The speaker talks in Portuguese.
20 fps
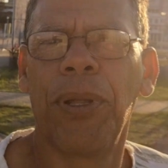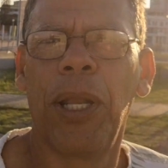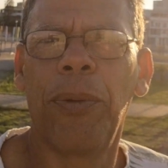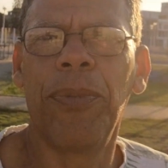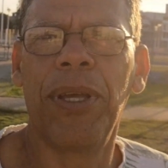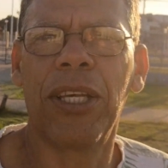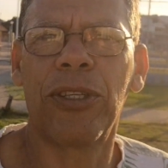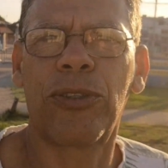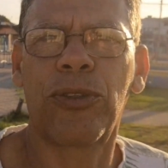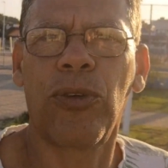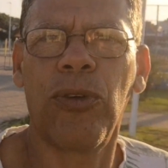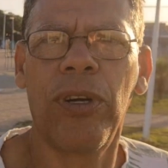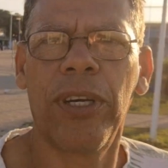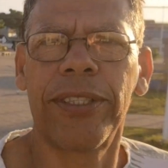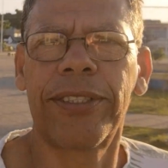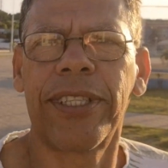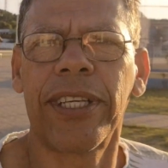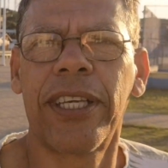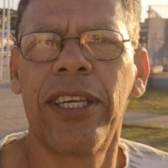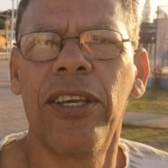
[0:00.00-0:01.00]
pelas minhas
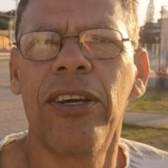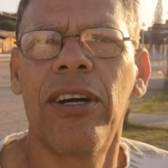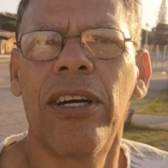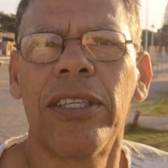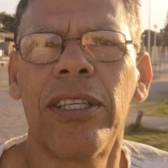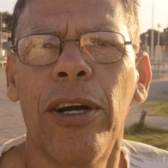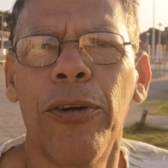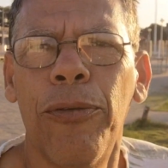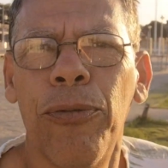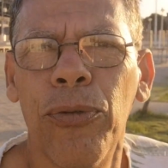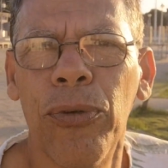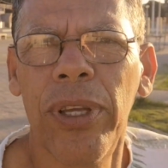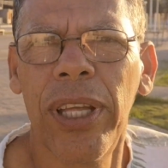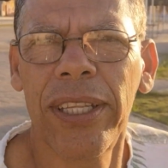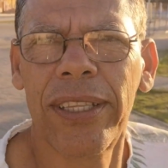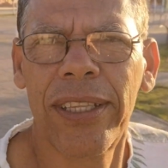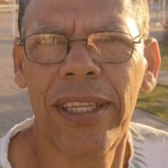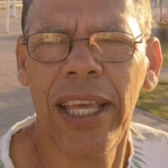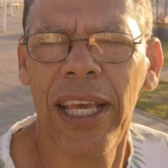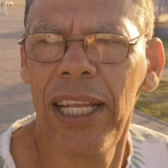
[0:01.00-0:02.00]
costas aqui, ó, já fui
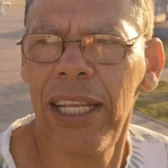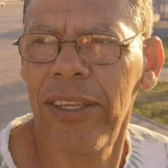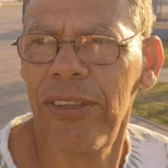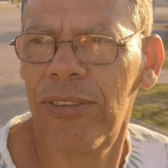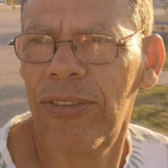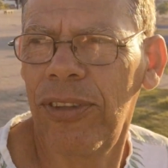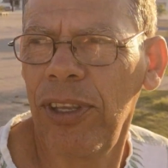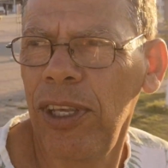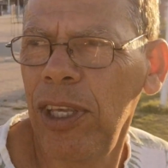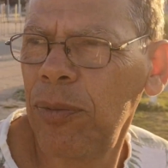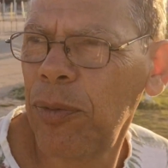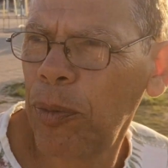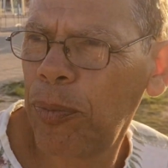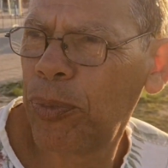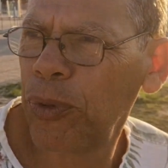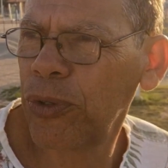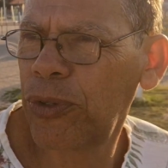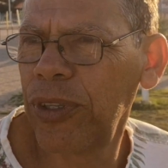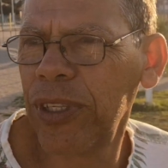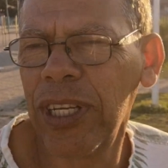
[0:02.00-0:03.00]
até lá em cima,
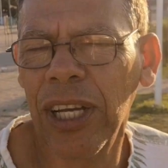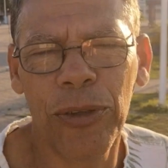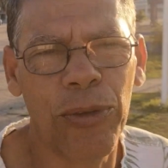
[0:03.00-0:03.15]
posto de